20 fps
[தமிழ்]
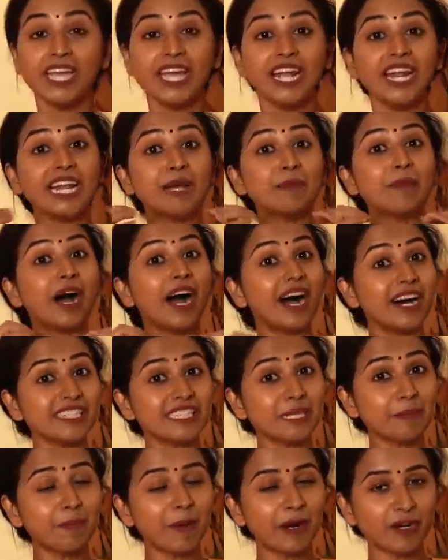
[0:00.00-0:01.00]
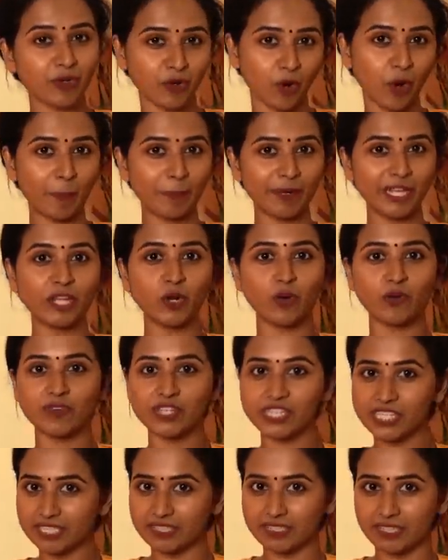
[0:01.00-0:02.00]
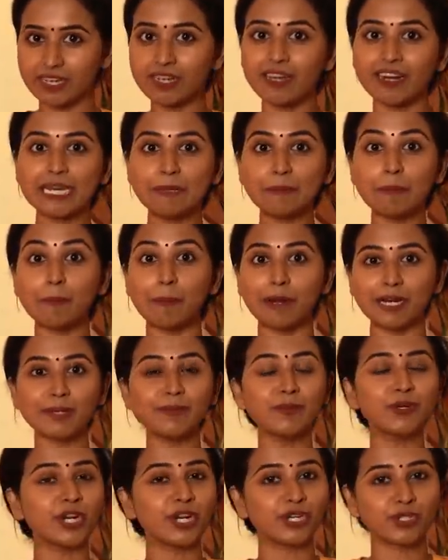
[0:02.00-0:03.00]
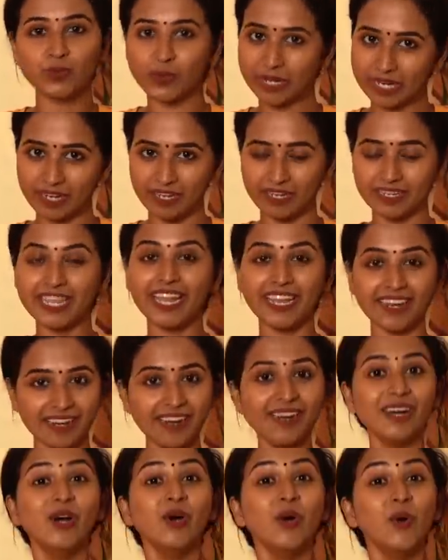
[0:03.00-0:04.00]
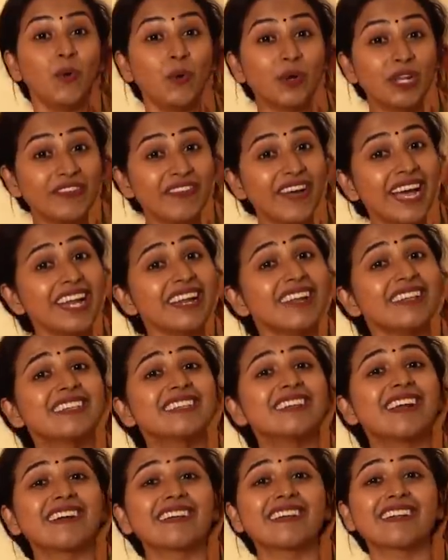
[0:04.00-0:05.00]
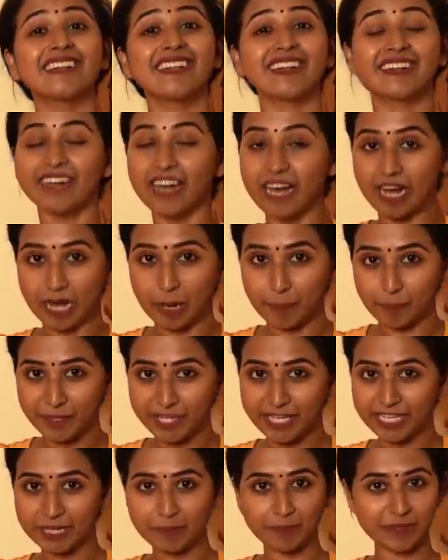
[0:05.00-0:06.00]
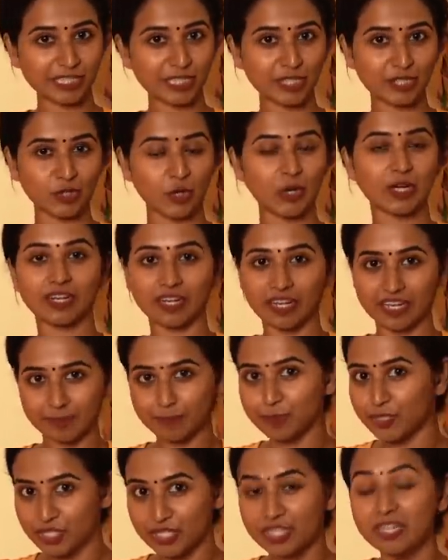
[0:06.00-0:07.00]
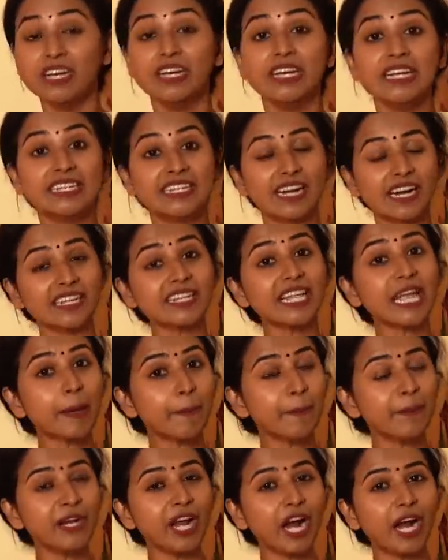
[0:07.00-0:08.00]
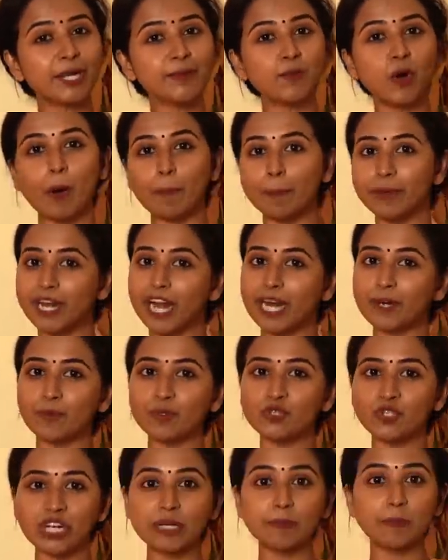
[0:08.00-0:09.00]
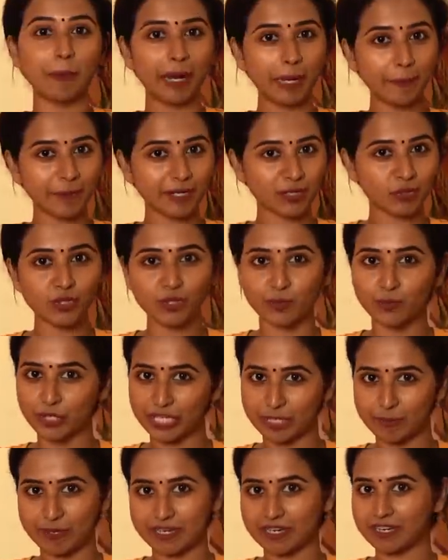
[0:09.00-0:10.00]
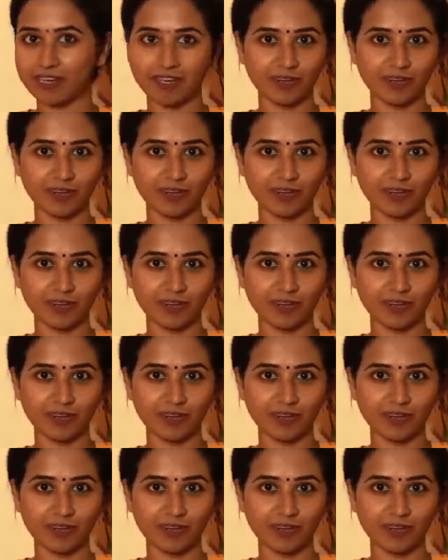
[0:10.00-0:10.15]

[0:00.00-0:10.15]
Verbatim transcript: இது நம்ம ஆசைப்படுறோம் அப்படிங்கிற ஒரு விஷயத்த கண்டிப்பா பண்ண முடியறதும் இல்ல ஏன்னா ஒருவேளை அது நடக்கலன்னா அப்படிங்கிற மாதிரியான தாட்ல ஆரம்பிச்சு நடந்தா இப்படி ஆயிடுமோ அப்படி ஆயிடுமோ சொல்லி நம்ம பயப்படுறது இதுக்கு முக்கியமான